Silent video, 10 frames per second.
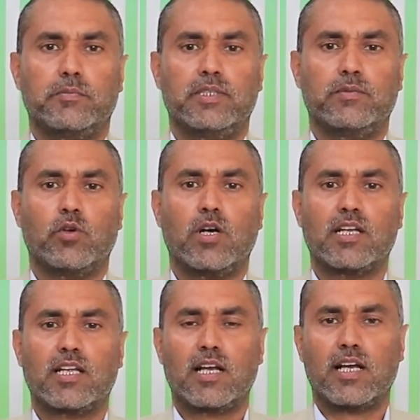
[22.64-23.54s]
من
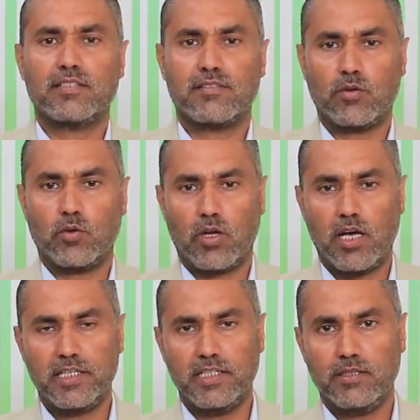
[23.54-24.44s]
مقرر القصص
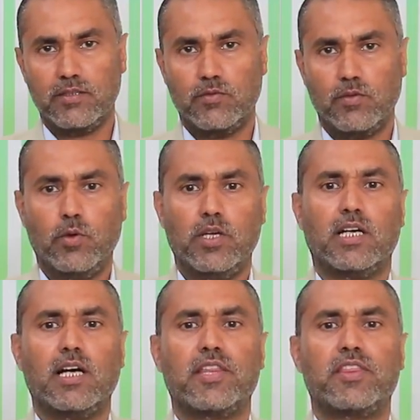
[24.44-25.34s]
القرآني وهو
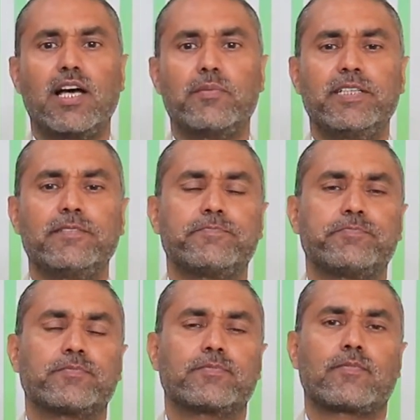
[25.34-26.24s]
اللقاء الثامن
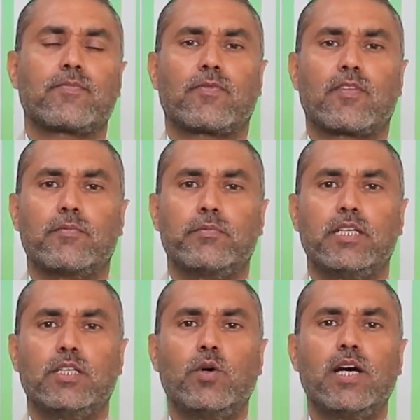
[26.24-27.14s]

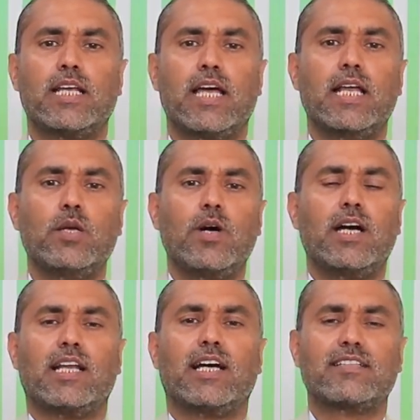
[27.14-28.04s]
بعنوان
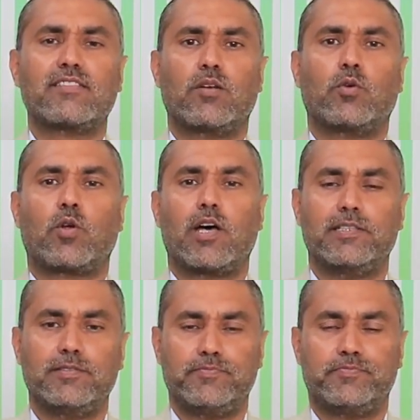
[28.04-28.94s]
أنواع القصص
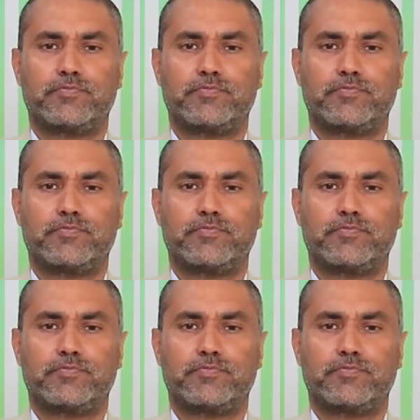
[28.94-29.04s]
القرآني